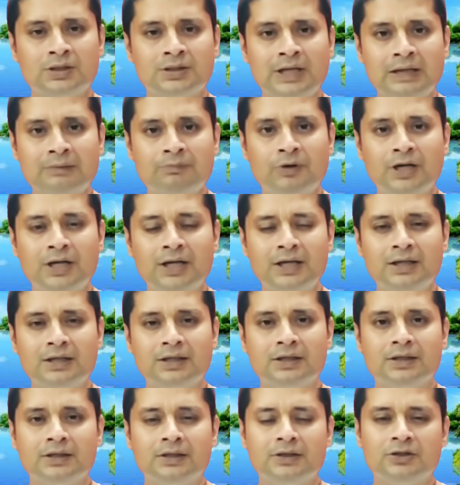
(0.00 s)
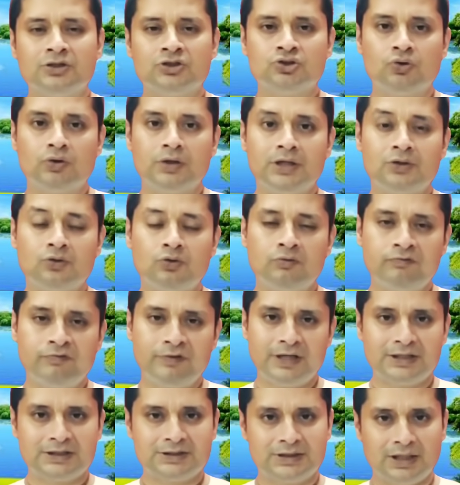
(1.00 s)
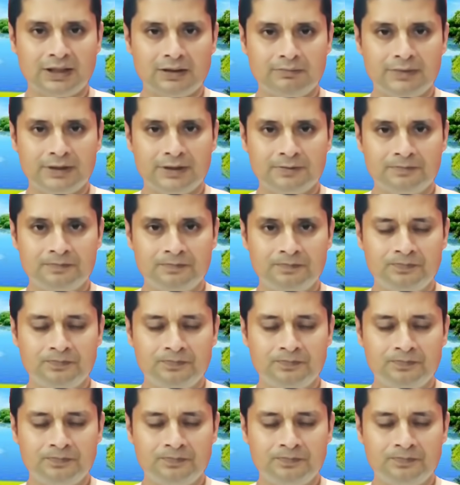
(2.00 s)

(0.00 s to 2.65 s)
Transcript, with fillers: তার ফলে শরীর খুব ফ্রেশ থাকবে